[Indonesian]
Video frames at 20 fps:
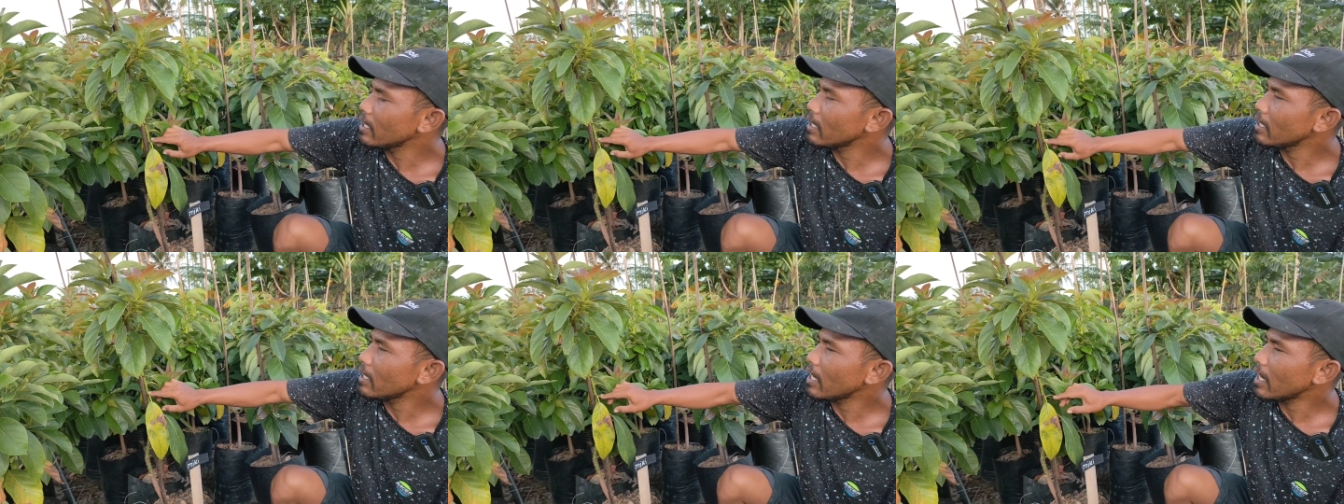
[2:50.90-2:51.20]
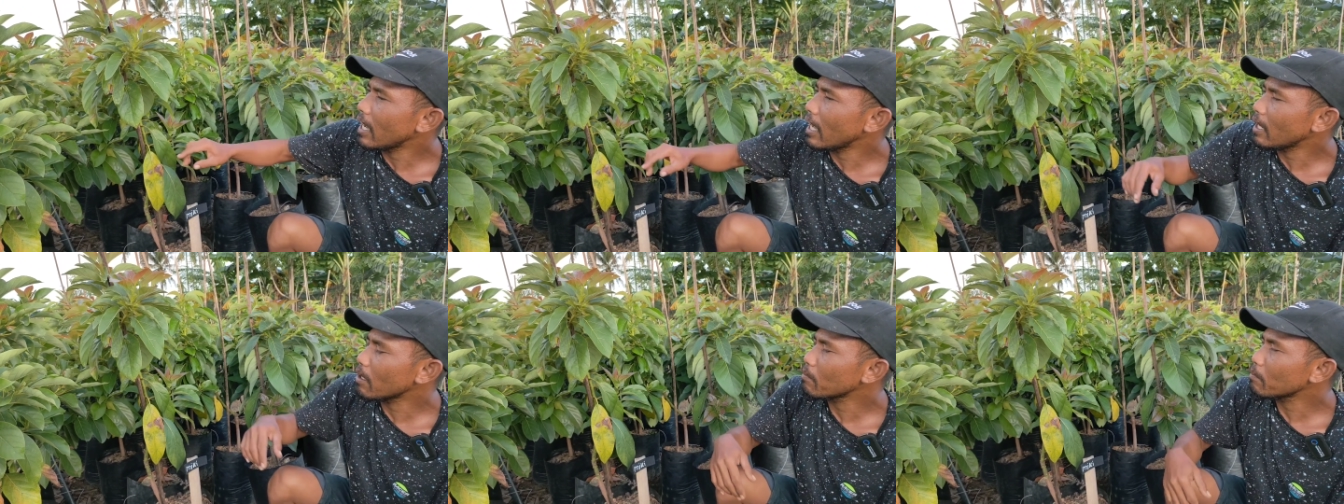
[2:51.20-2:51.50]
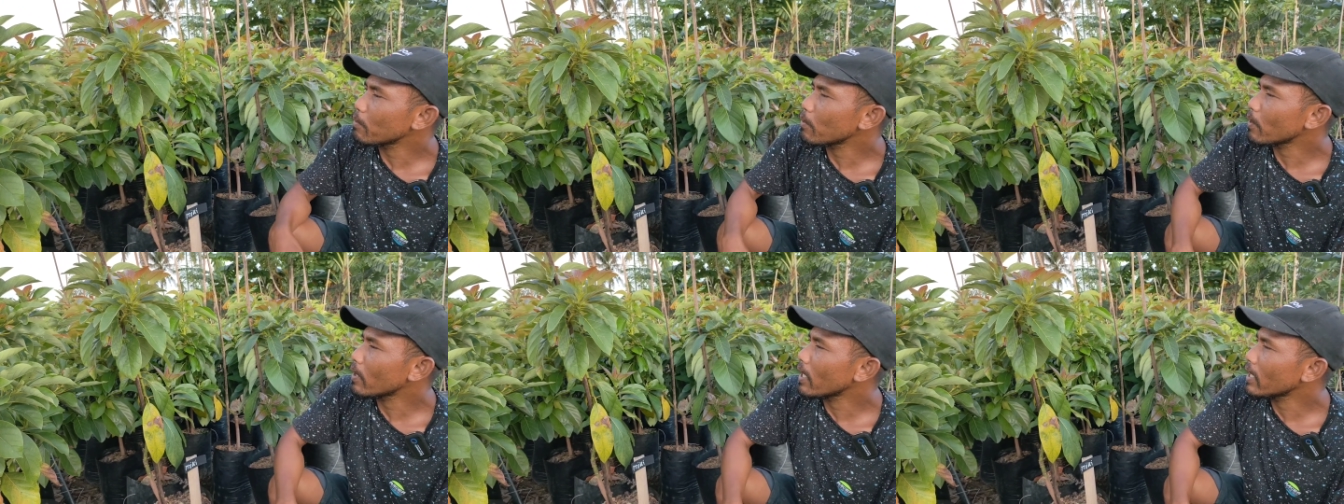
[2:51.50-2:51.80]
uh, eh,
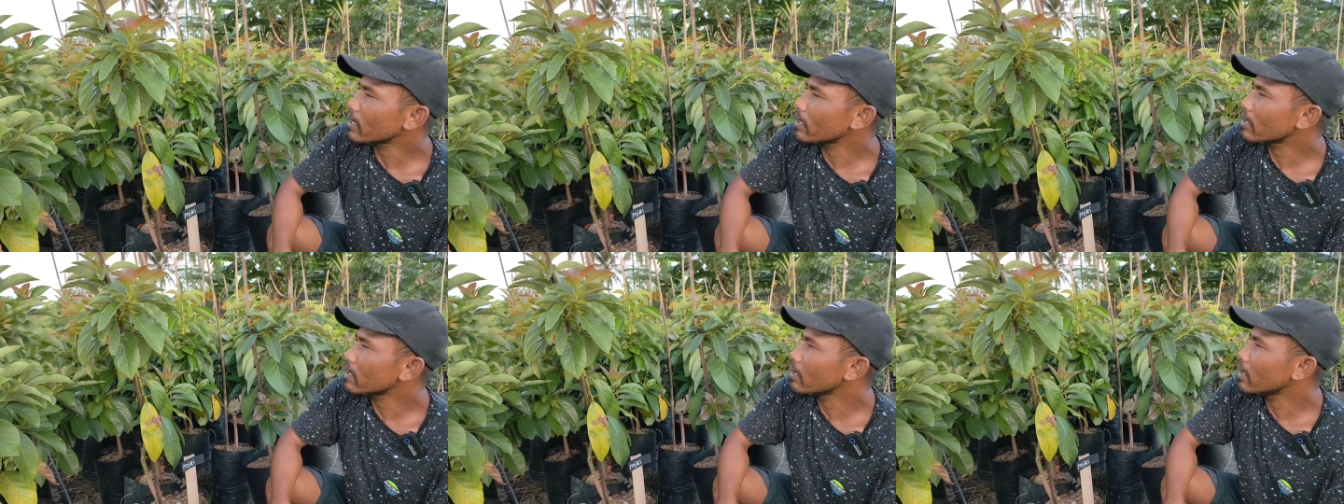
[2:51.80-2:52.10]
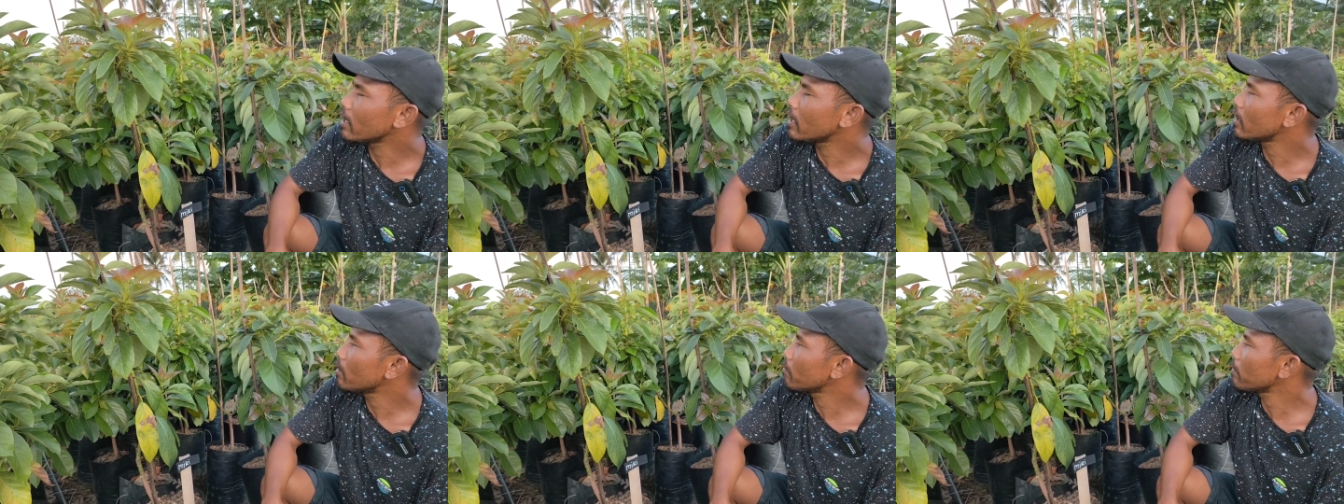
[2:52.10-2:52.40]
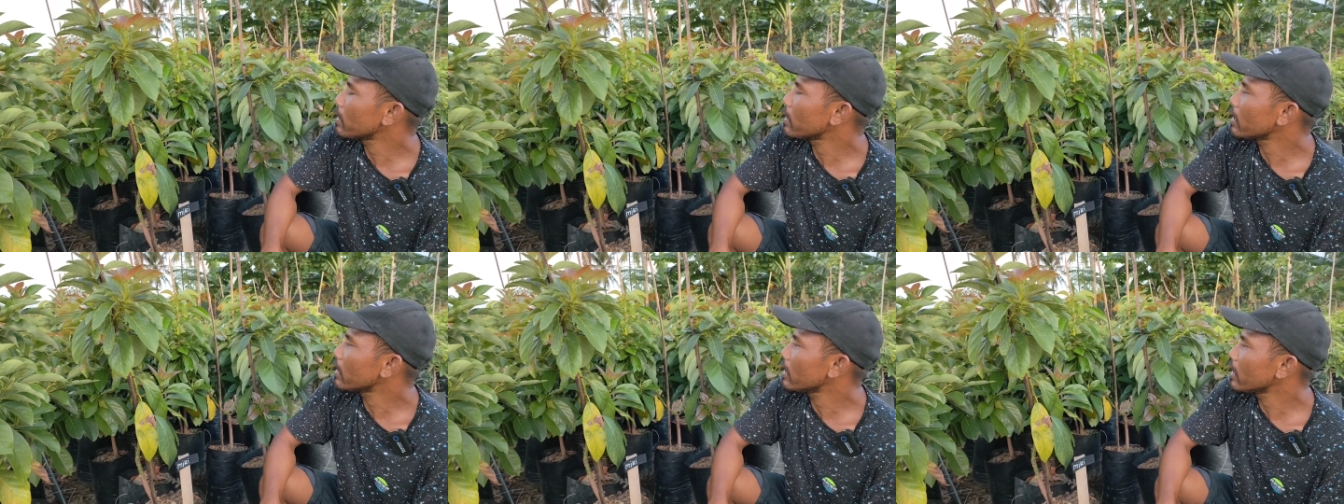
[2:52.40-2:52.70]
alpokat
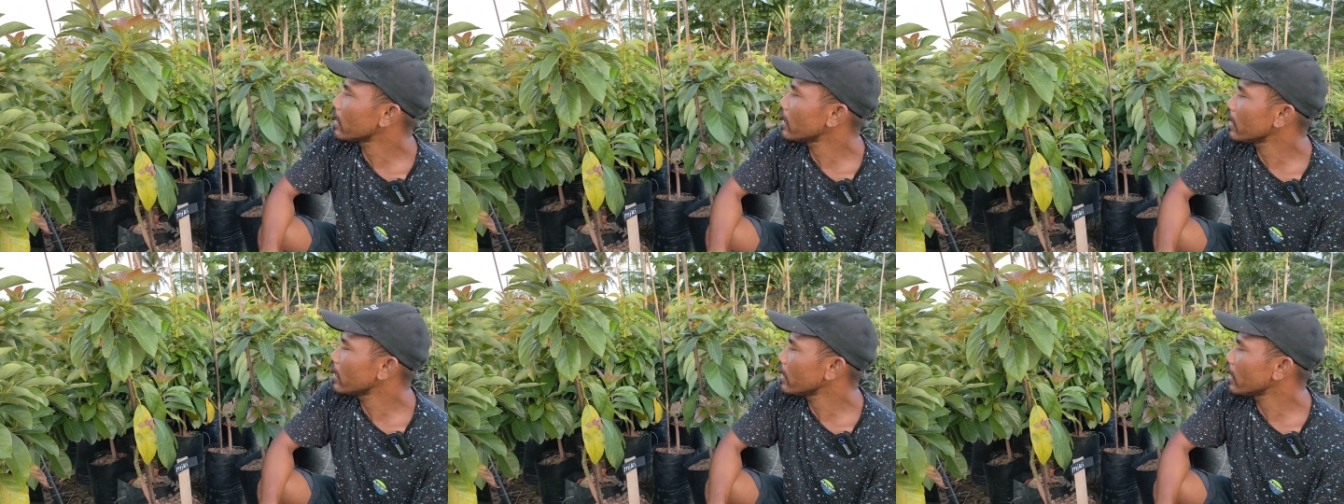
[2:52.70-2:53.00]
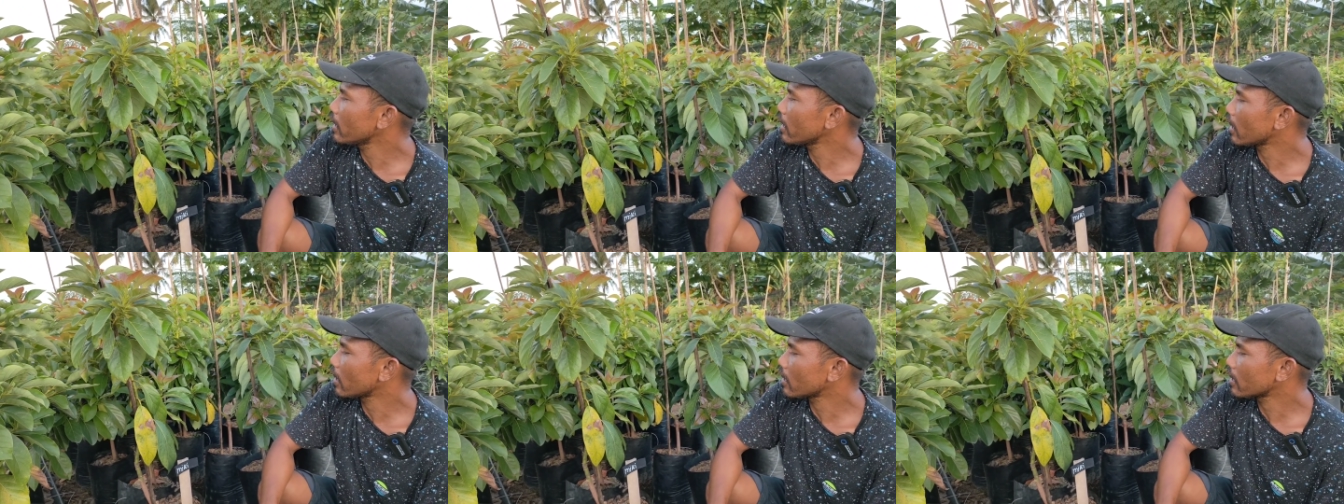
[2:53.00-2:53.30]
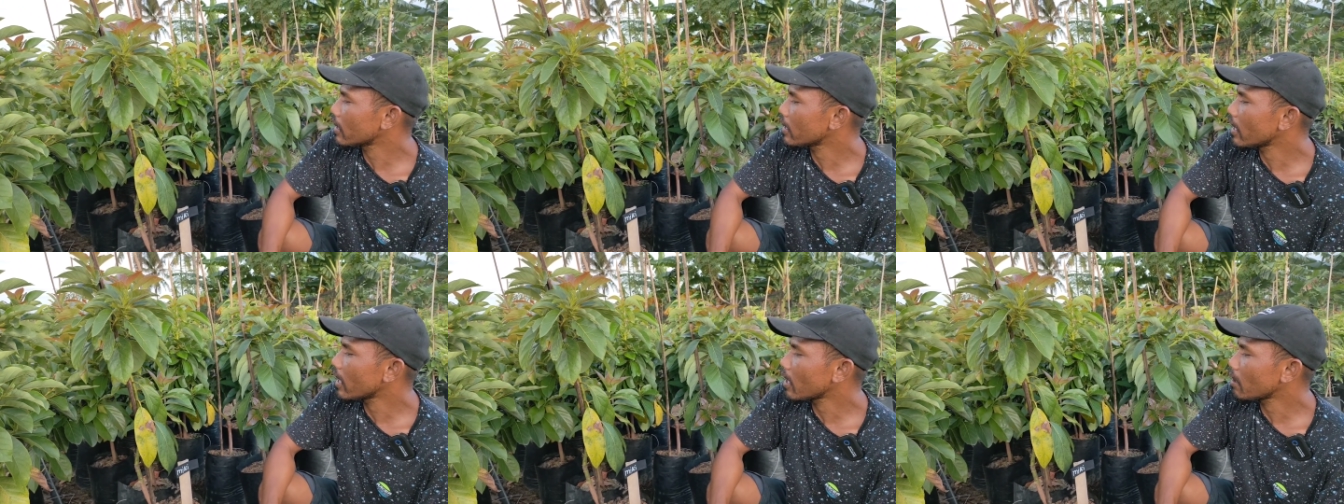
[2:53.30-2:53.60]
uh, Miki
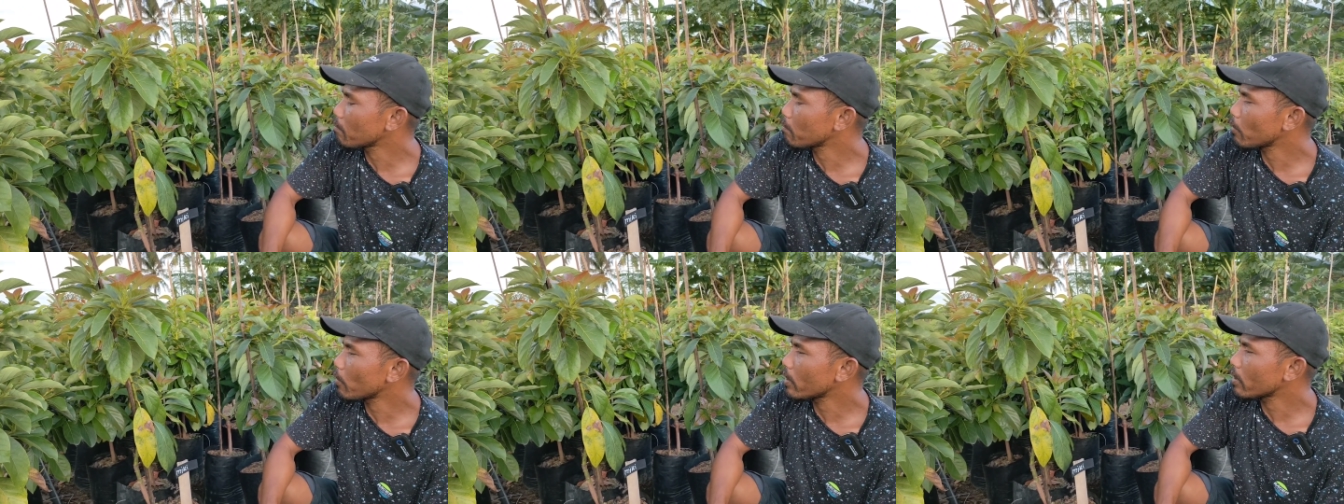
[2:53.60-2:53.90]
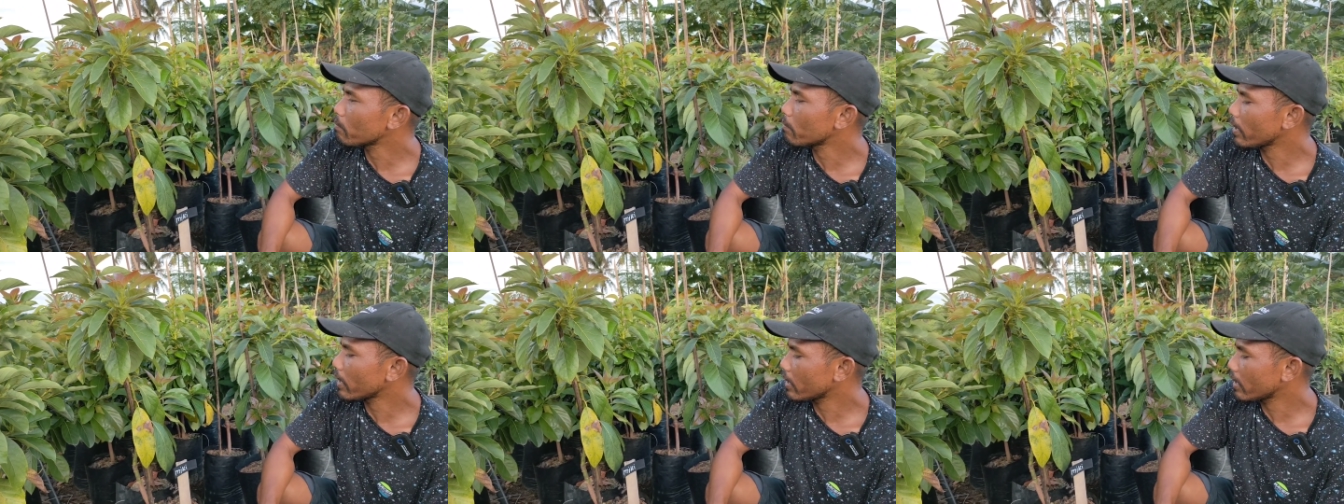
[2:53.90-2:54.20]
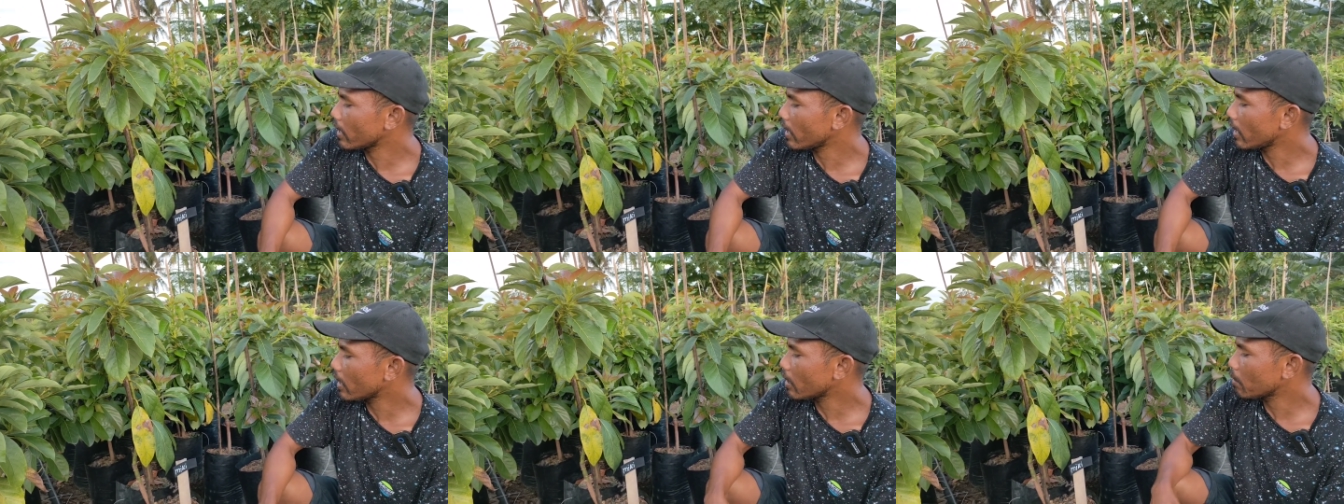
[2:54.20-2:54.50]
yang di dalam
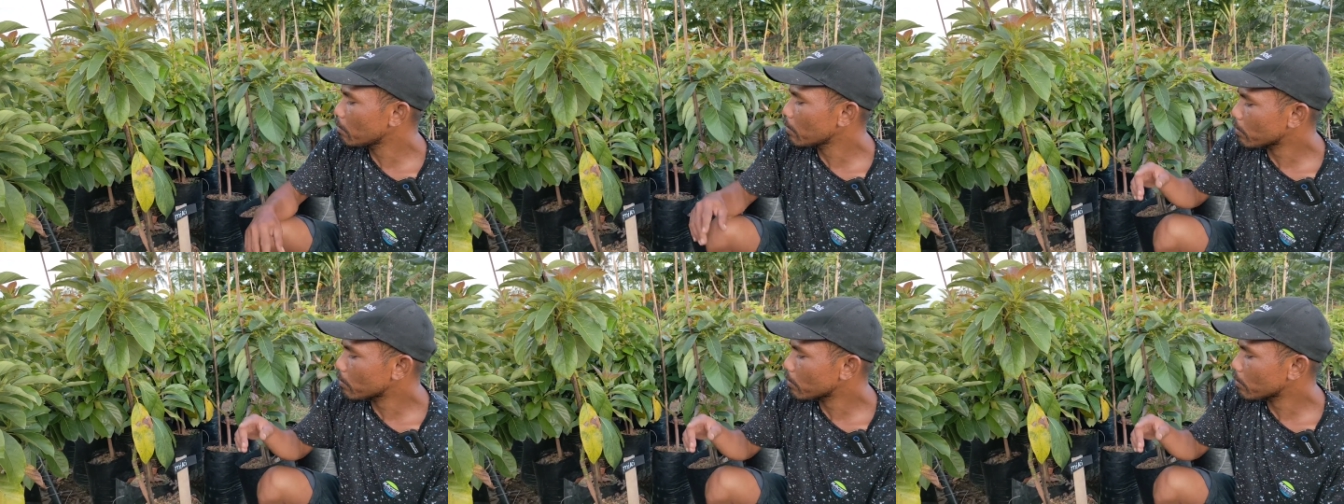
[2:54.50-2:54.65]
polybag ya.